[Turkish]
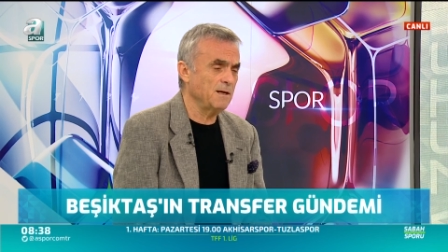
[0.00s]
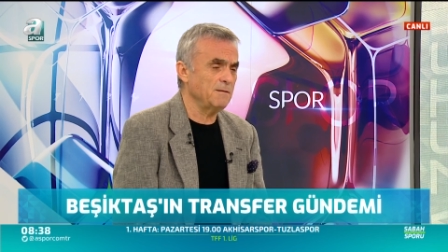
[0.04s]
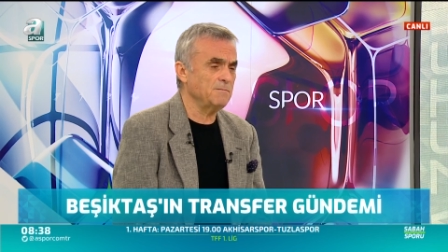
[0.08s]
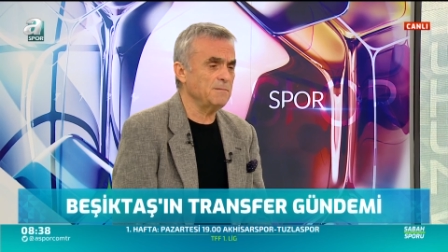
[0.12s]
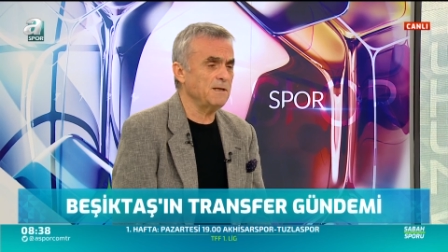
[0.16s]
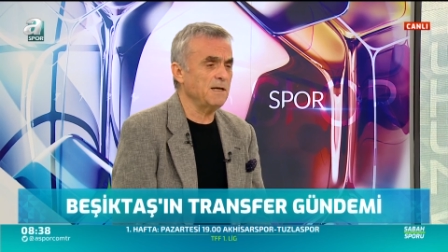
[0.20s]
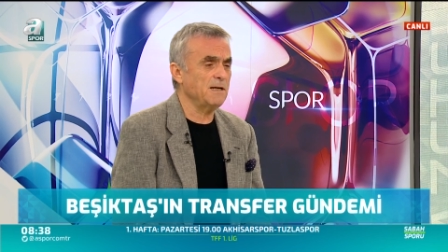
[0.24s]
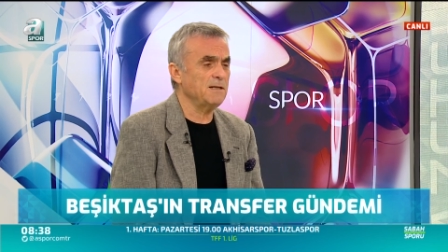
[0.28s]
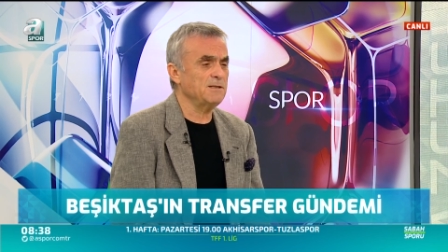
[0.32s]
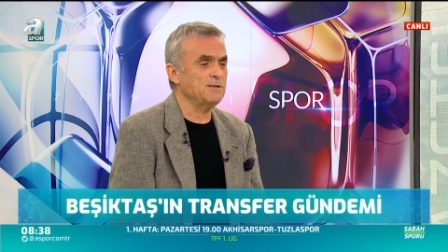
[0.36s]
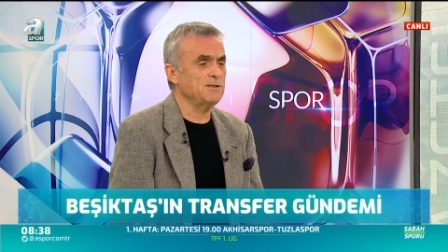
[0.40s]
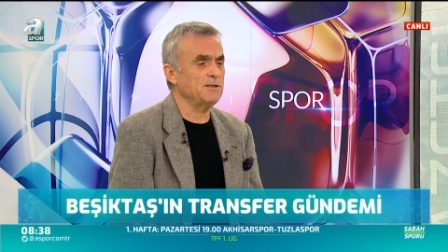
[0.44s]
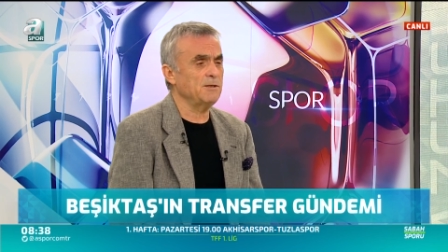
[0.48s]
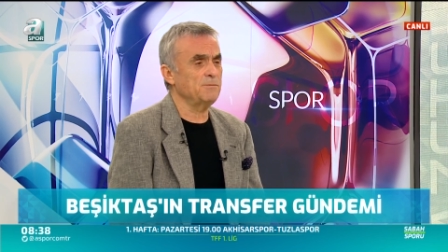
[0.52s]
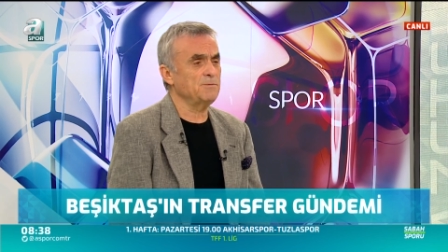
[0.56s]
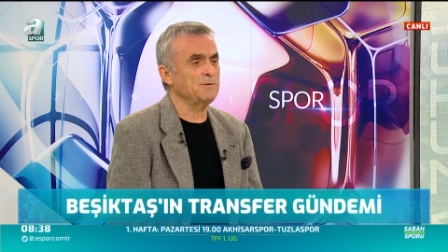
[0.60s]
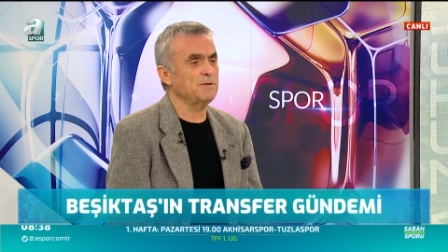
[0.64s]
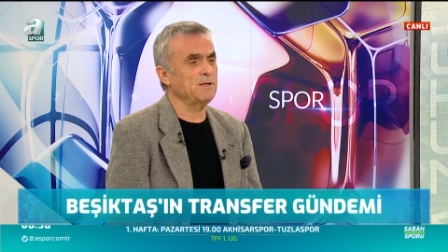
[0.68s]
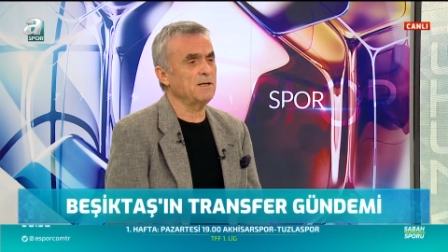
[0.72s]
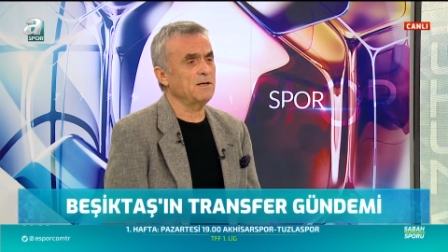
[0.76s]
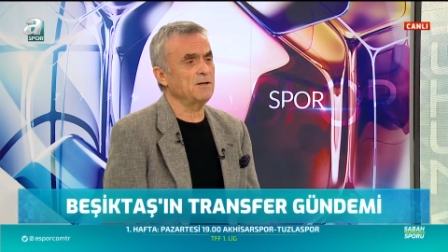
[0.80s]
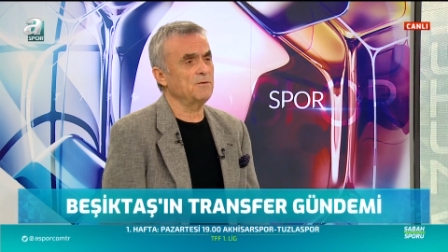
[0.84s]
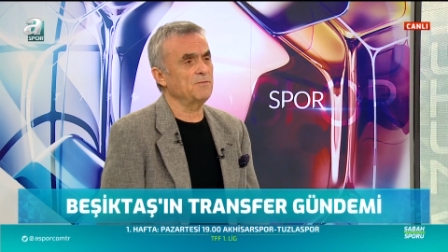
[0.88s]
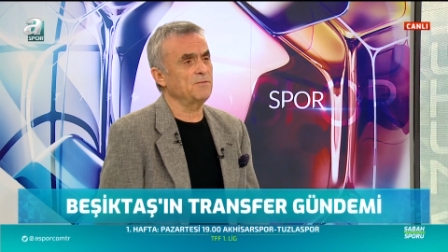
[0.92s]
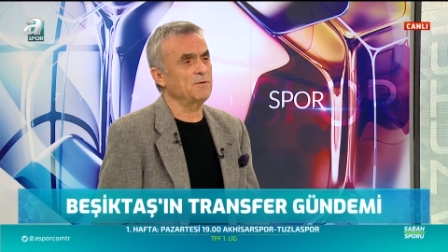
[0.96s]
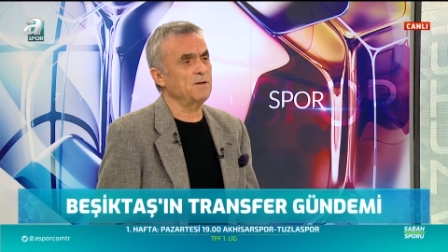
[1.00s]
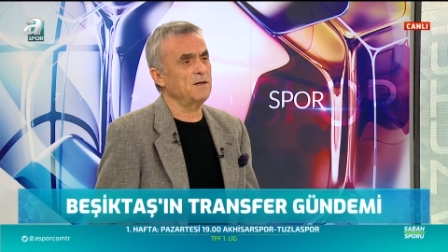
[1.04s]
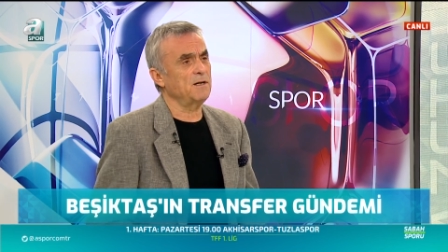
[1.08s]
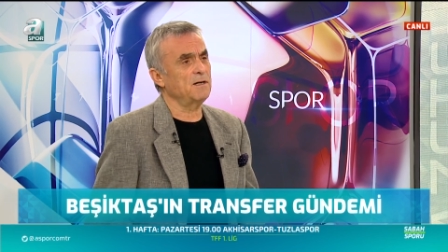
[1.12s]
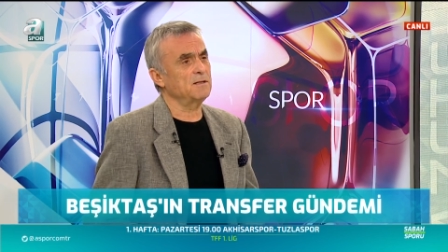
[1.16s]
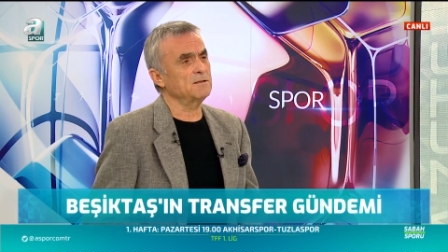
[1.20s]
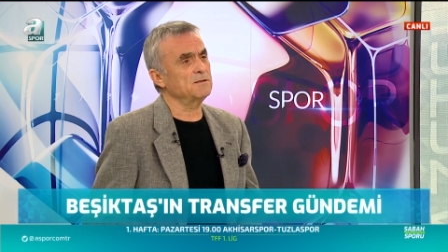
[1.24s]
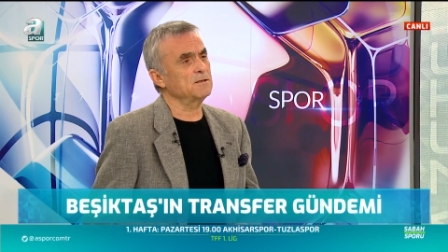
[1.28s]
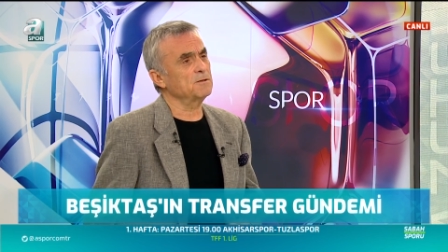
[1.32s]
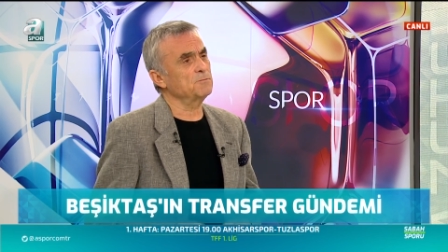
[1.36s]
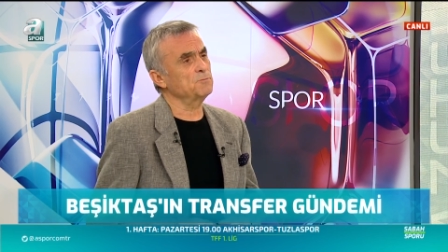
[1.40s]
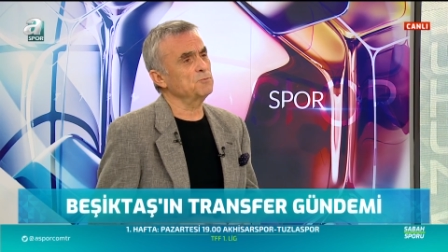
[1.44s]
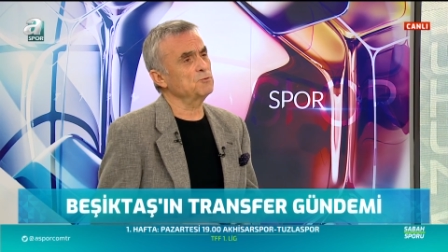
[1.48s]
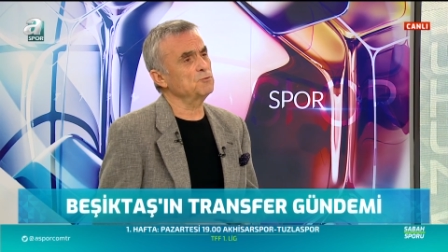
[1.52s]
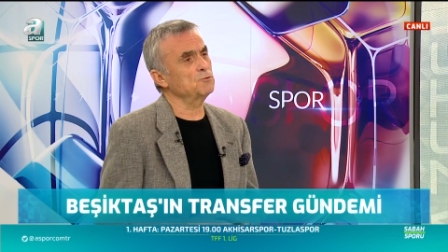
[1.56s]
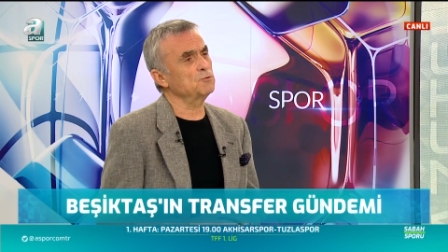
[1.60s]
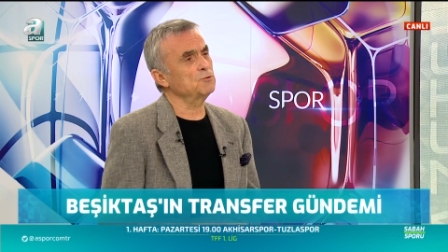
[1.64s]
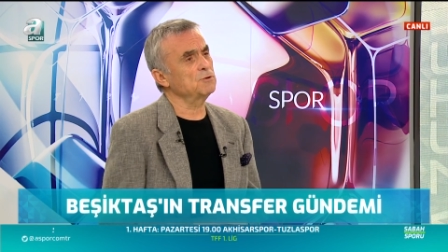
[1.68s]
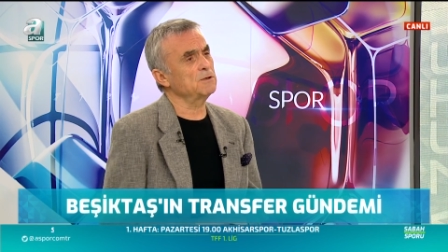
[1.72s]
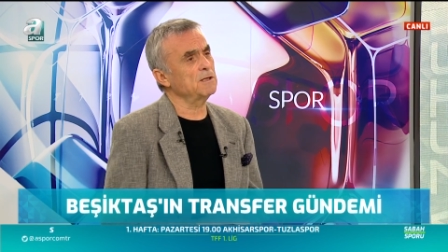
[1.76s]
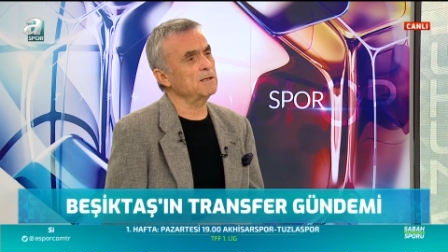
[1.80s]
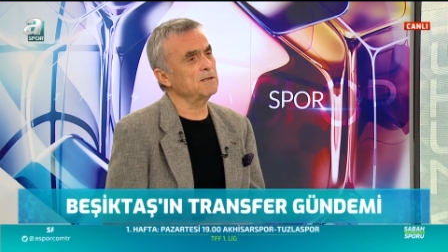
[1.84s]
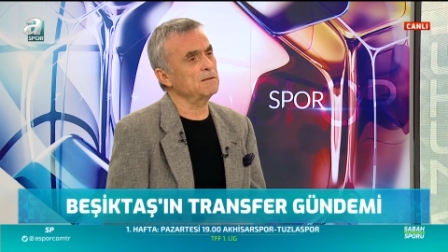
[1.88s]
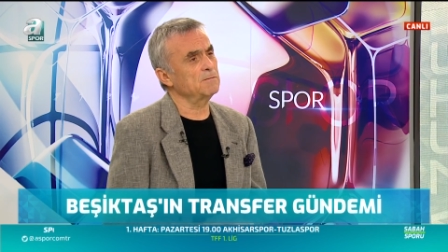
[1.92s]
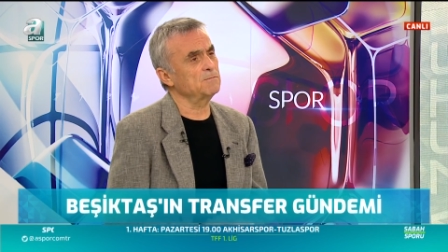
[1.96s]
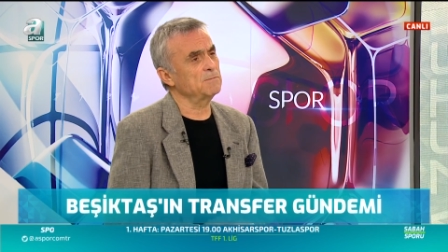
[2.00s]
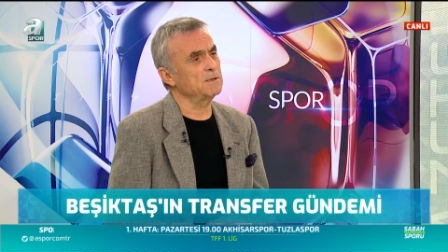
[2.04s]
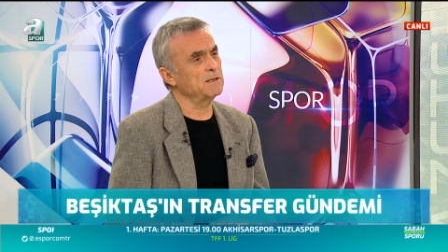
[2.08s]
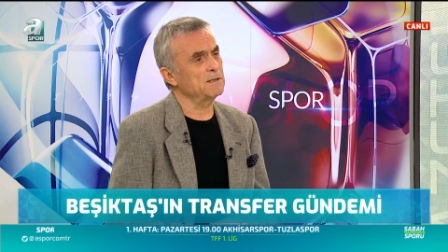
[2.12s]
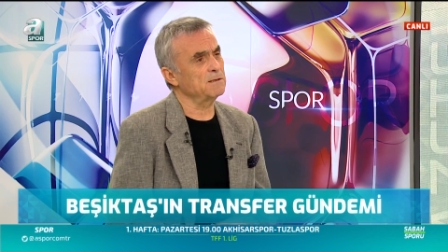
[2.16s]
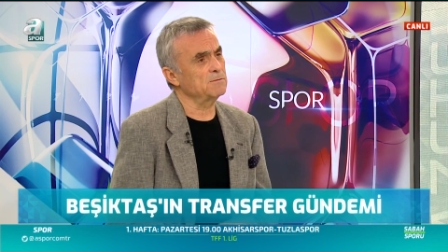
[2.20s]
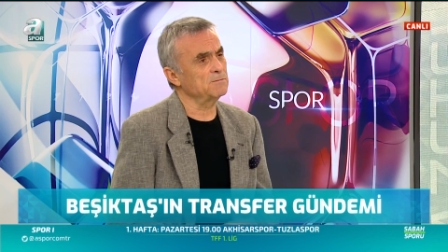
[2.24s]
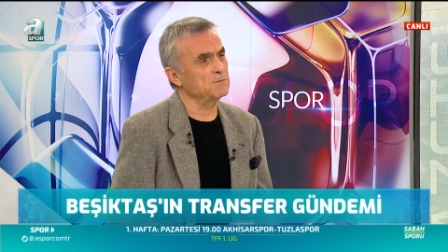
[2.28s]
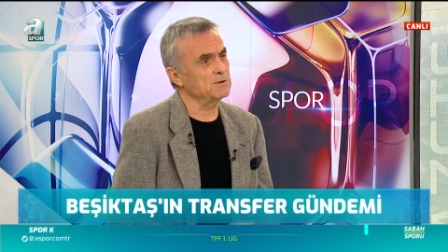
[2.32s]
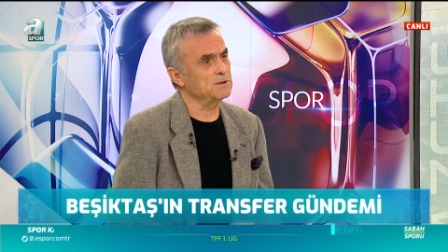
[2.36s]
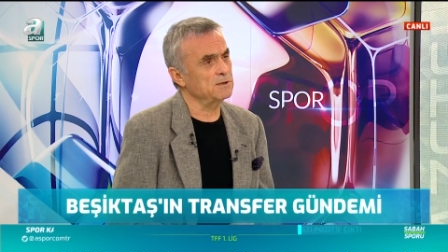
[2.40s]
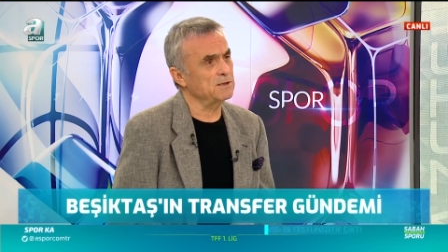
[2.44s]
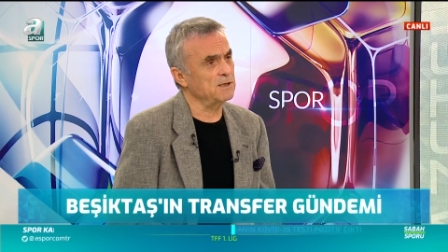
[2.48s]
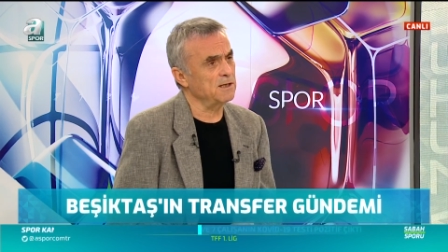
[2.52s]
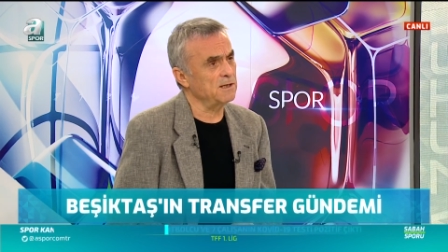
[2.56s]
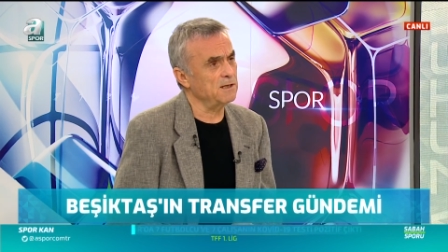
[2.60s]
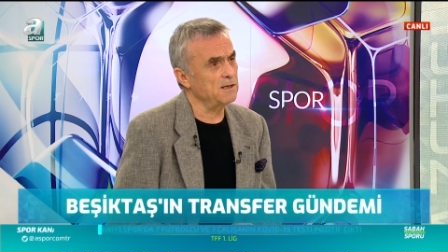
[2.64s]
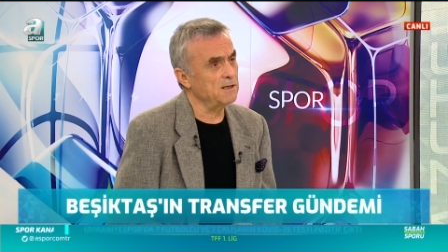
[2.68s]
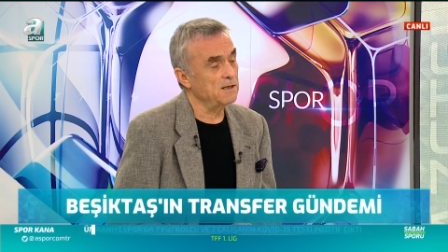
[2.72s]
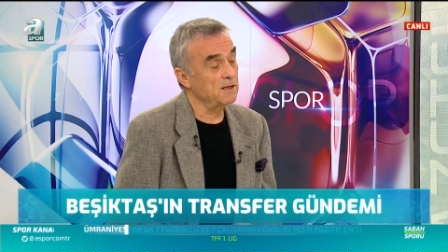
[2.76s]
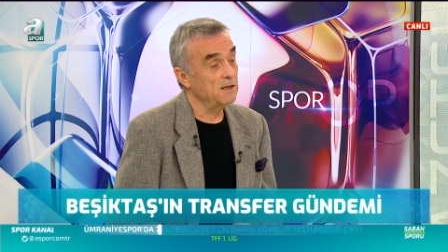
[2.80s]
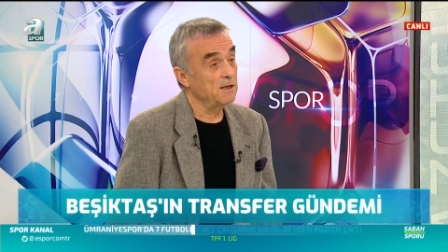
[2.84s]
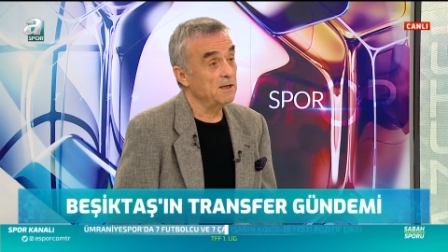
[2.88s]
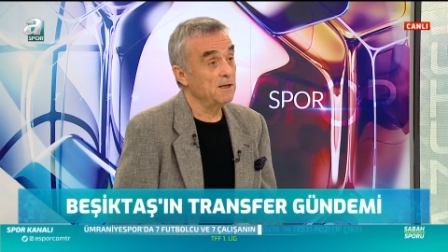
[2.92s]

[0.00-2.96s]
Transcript: hem de her şey bir tarafa artık bütün takımlarımızda